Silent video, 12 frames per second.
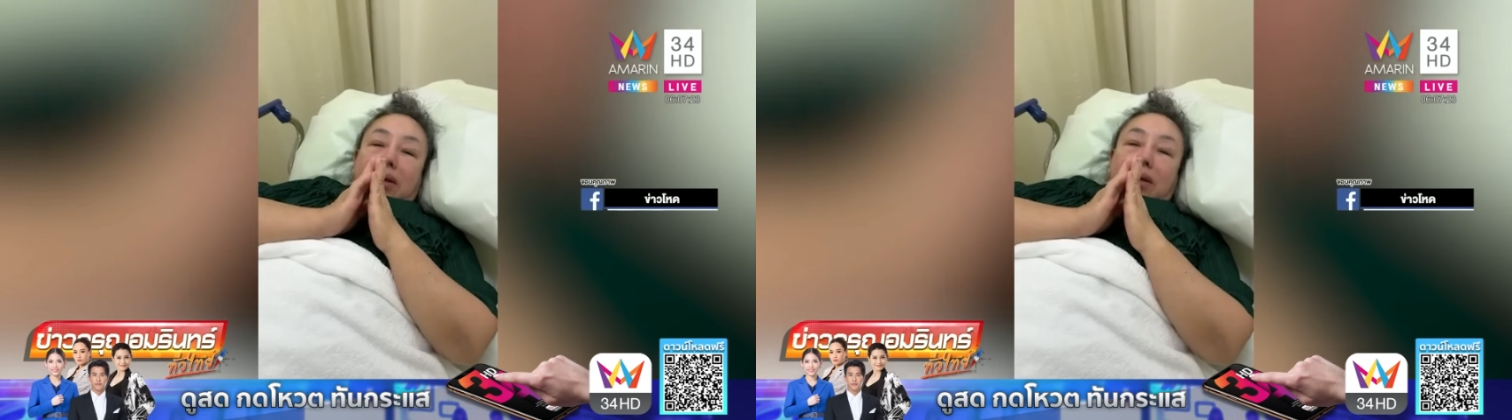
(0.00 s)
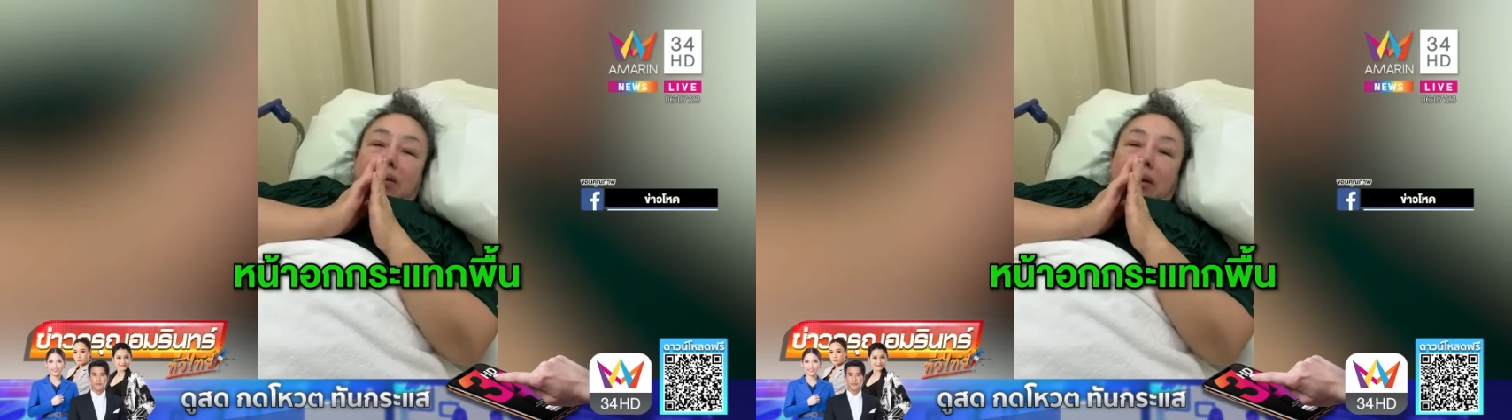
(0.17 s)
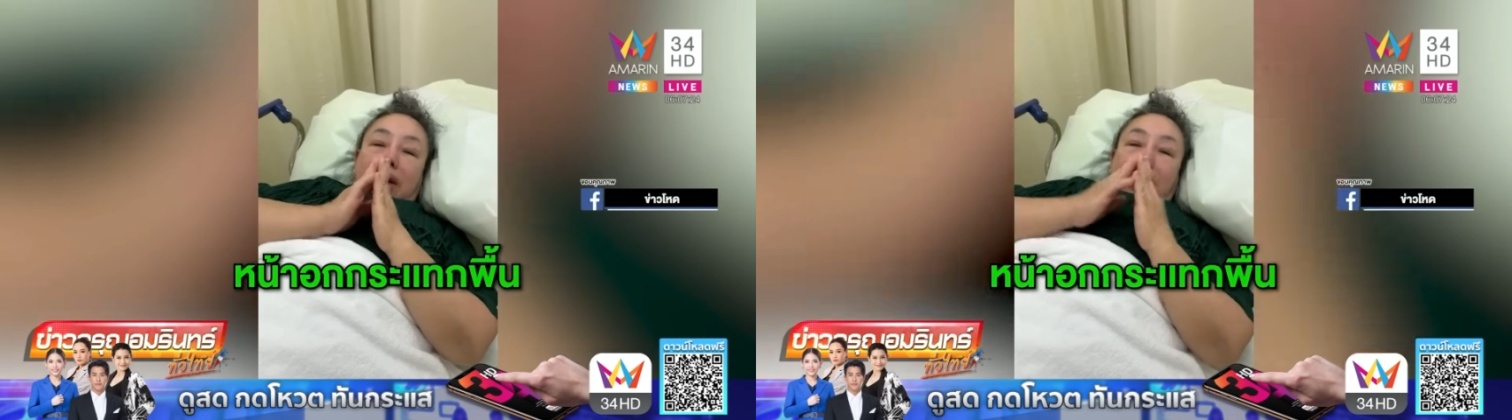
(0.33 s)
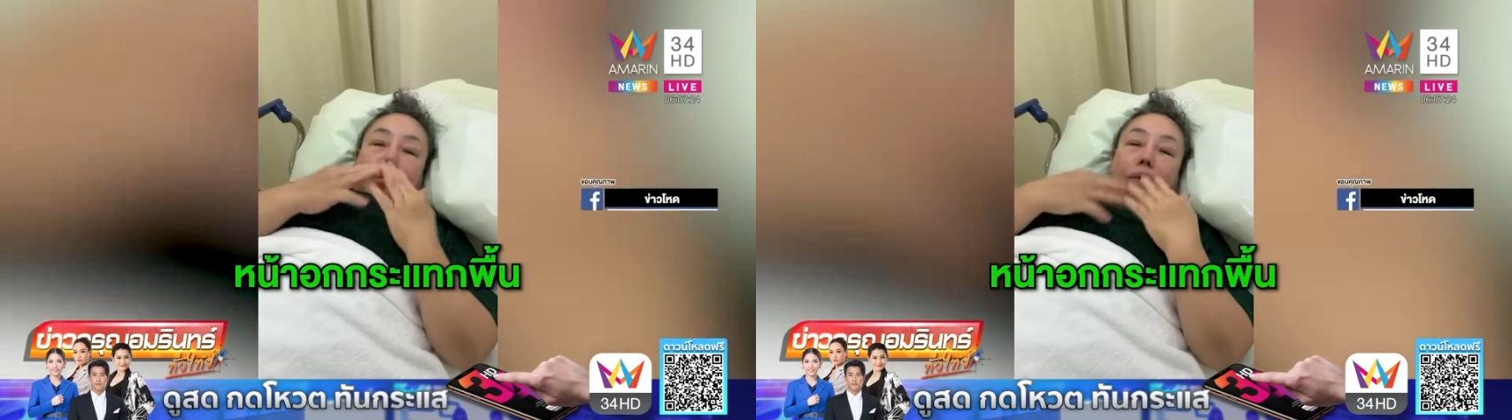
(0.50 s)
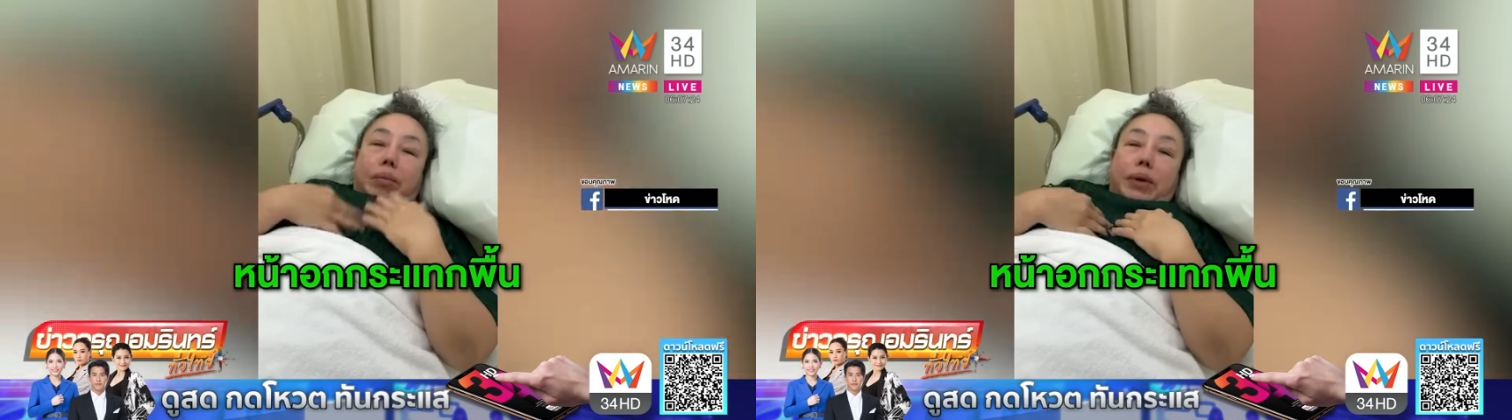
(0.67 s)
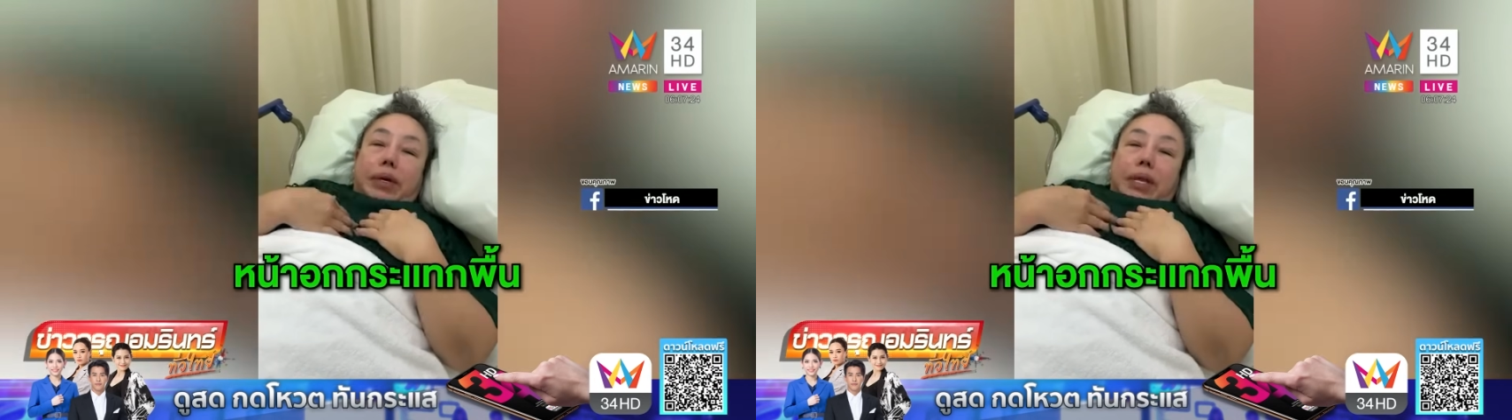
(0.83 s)
นอนหน้าอ
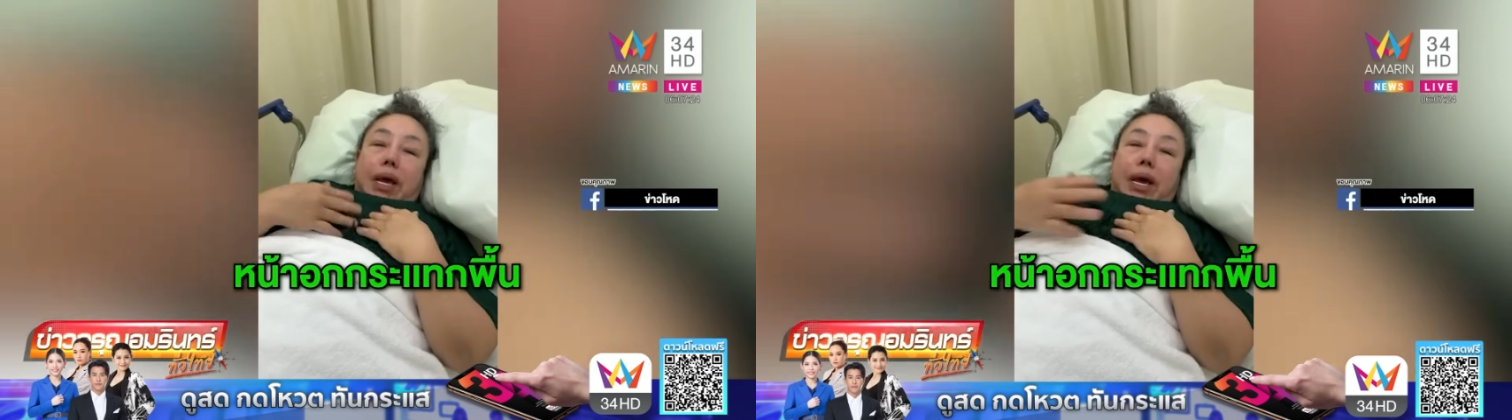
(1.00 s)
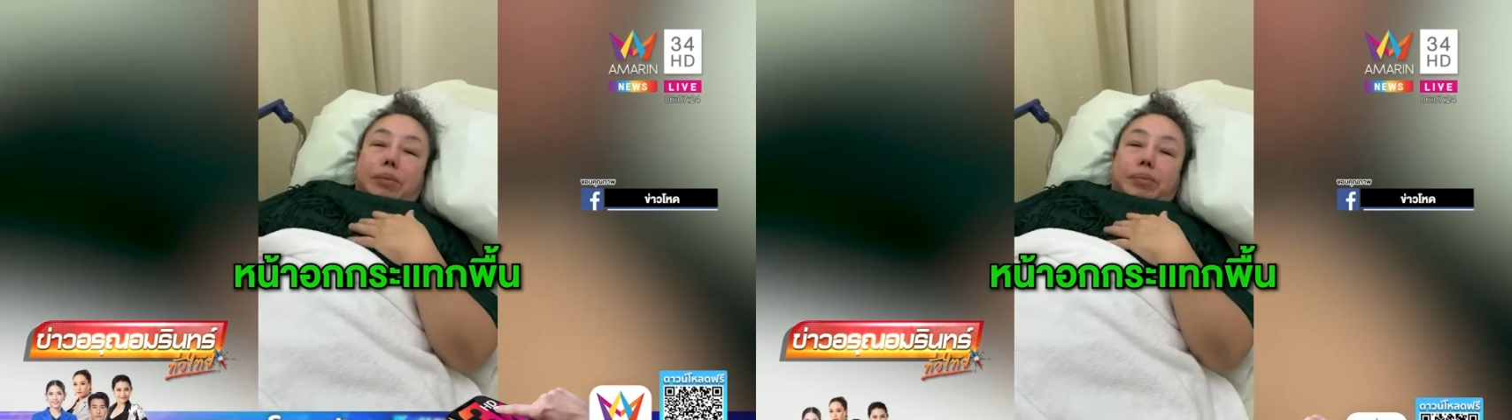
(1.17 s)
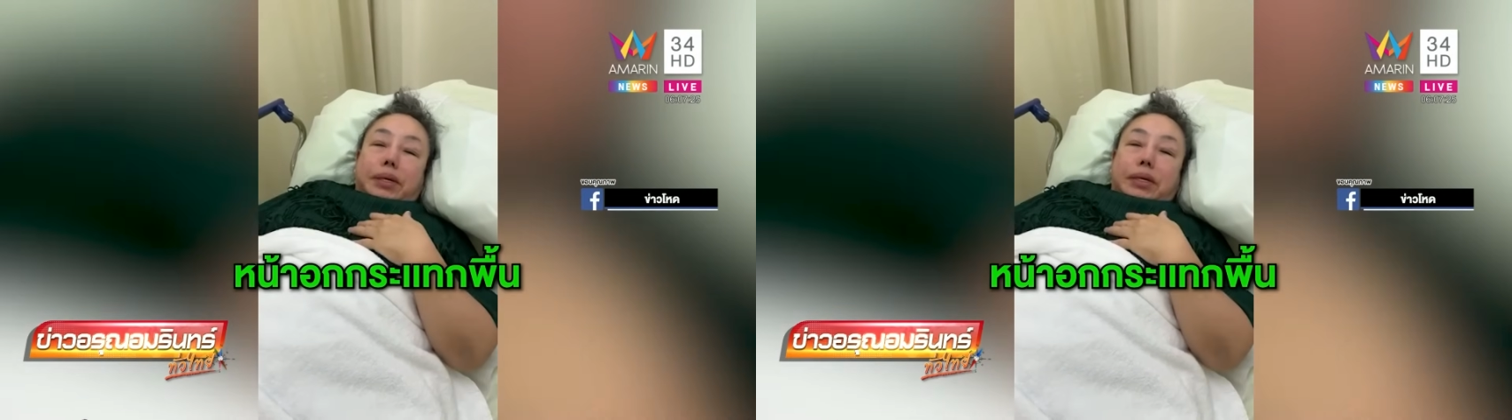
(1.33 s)
กกระแทก